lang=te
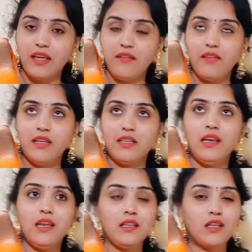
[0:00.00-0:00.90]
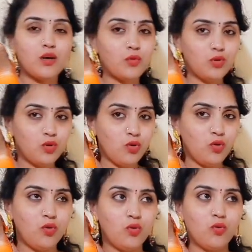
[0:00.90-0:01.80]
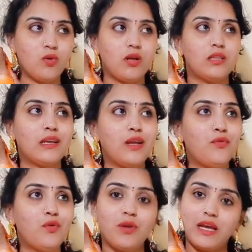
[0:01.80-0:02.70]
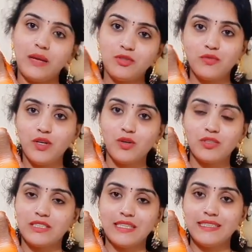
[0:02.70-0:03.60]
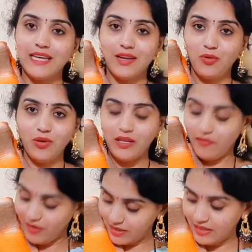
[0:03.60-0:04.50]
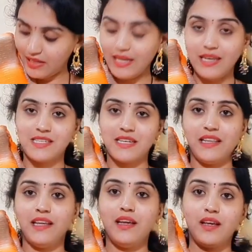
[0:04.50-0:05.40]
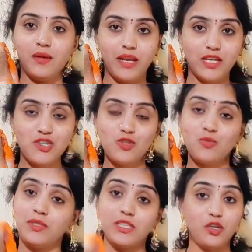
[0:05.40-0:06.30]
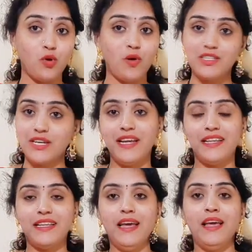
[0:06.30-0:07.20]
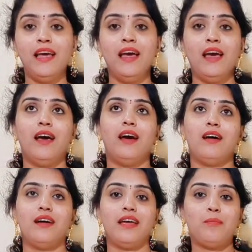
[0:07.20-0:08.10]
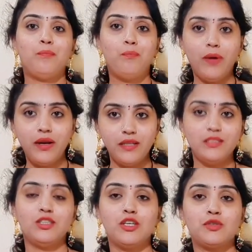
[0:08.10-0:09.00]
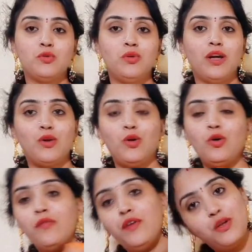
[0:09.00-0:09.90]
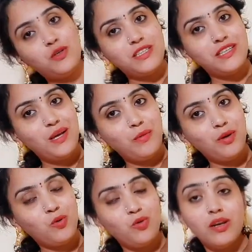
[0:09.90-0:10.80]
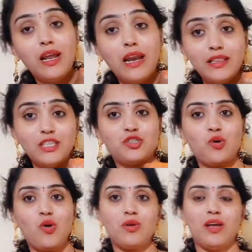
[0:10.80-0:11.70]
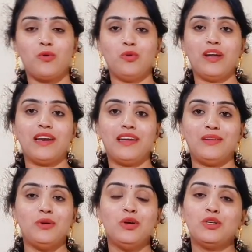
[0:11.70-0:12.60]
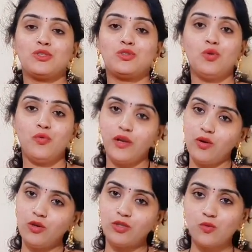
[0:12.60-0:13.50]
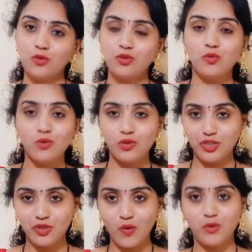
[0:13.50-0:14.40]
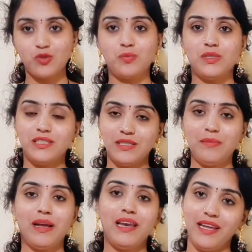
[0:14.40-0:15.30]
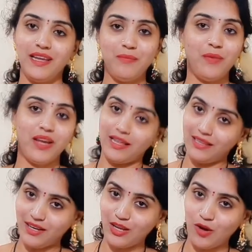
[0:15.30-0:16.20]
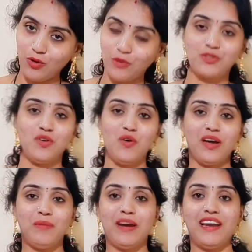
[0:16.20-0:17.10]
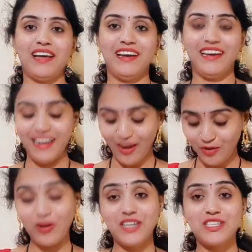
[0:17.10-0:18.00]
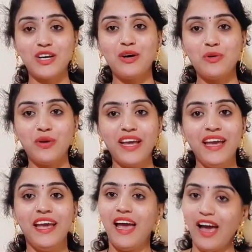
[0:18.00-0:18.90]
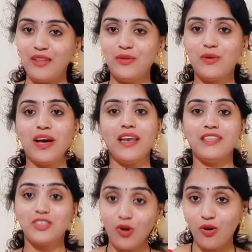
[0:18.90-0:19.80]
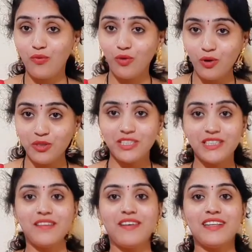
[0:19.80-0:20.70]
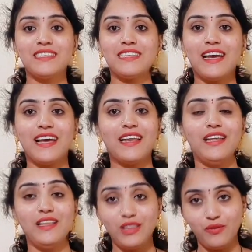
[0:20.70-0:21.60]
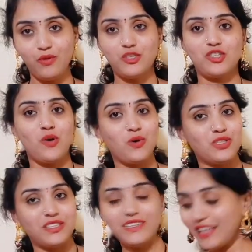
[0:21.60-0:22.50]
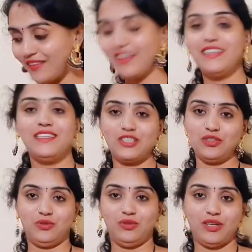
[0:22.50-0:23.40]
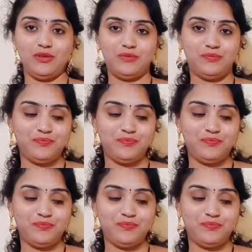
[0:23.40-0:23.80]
ఇవైతే నేను ఇంతకుముందు ఒక త్రీ ఫోర్ టైమ్స్ వీడియోస్ చేశాను ఇవైతే ఈ కలెక్షన్ అయితే నెక్స్ట్ చూపించే డ్యువల్ షేడ్ అయితే ఎప్పటి నుంచి తెస్తున్నానో వీడియో చేద్దాం అనుకుంటున్నాను అంత స్టాక్ నాకు ఉండట్లేదు సో వీడియోలో కొంచెం కొంచెం స్టాక్ చూపించి మళ్ళీ మీకు అందరికీ అవుట్ ఆఫ్ స్టాక్ అని పెట్టాలంటే నాకు కష్టంగా ఉండే అందుకని స్టాక్ ఫుల్ వచ్చిన తర్వాతే చేయాలని ఇంత ఫుల్ స్టాక్ వచ్చిన తర్వాతే చేస్తున్నాను